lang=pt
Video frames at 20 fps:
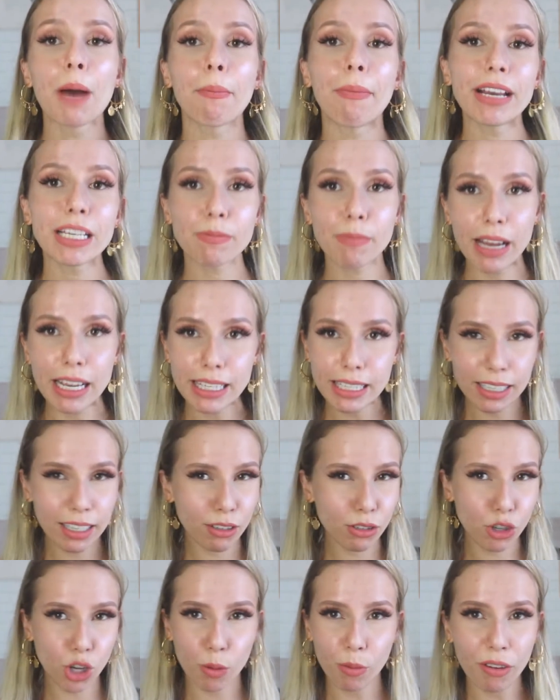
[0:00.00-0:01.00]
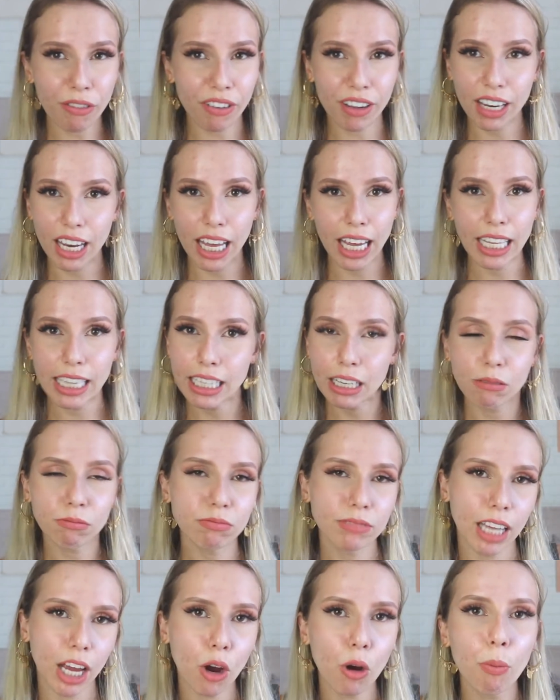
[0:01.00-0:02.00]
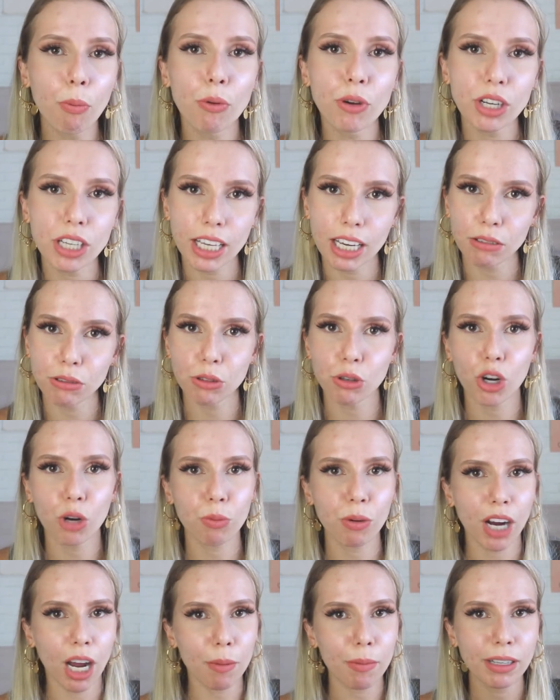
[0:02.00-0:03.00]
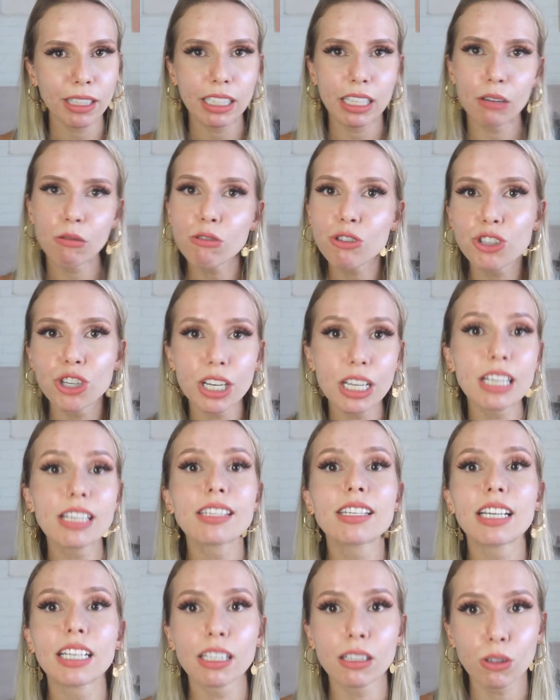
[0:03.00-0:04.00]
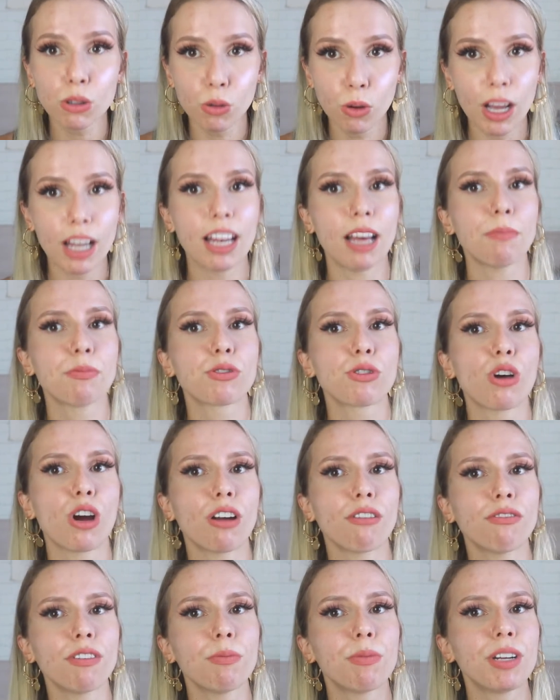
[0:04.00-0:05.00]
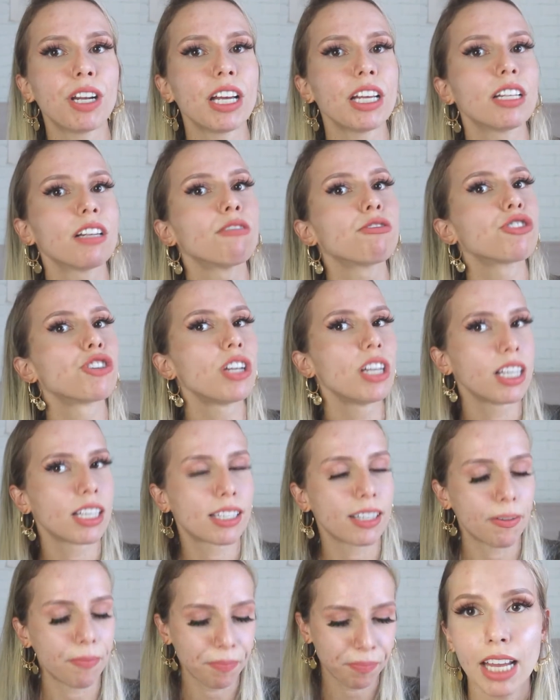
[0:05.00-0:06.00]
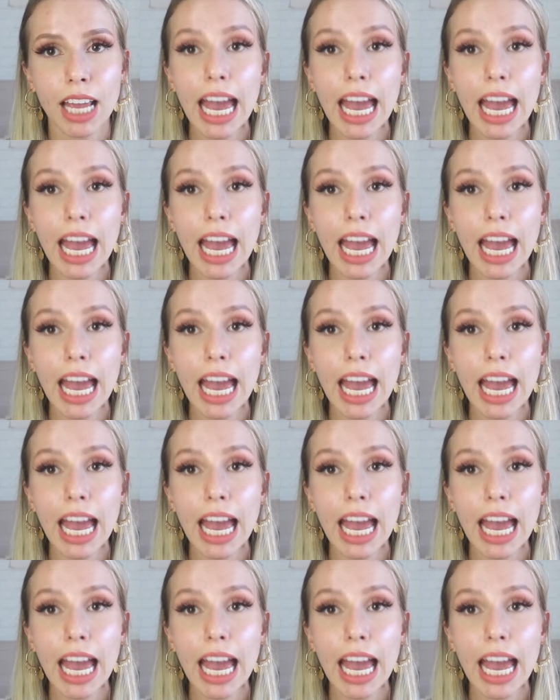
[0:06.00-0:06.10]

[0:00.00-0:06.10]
Mas mais que isso, como eu falei, não tem o porquê o teu corpo acaba não utilizando. Ele absorve, porém ele não utiliza.